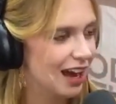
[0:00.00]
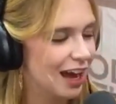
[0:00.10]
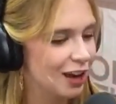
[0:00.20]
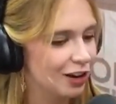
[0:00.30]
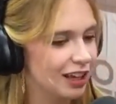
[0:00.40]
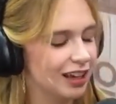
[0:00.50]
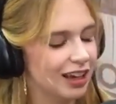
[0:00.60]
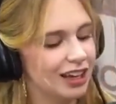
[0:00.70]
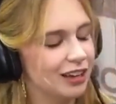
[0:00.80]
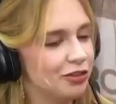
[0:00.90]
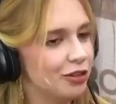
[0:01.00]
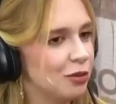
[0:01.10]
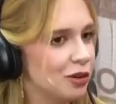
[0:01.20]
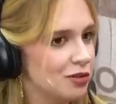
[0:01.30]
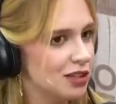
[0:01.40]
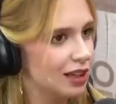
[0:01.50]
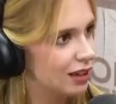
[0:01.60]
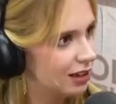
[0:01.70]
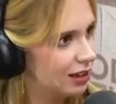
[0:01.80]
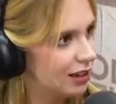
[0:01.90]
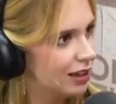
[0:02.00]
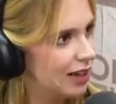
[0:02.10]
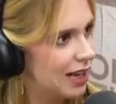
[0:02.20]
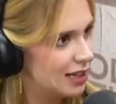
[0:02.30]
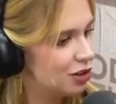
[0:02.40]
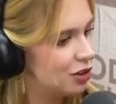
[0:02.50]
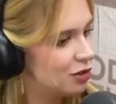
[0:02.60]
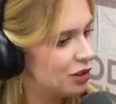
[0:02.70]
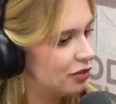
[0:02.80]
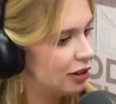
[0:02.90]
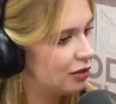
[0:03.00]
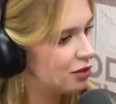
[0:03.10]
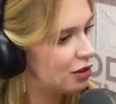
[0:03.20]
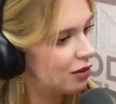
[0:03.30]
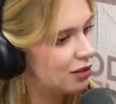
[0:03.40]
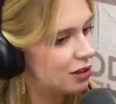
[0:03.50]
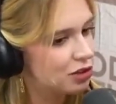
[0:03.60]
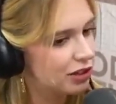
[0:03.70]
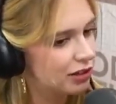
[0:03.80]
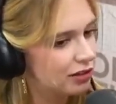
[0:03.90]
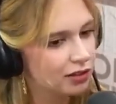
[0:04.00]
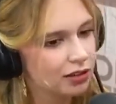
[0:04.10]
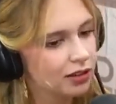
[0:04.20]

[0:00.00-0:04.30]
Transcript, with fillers: Aí, ok. Aí ele viu meu Instagram. Nesse dia eu tinha feito stories, eu tinha.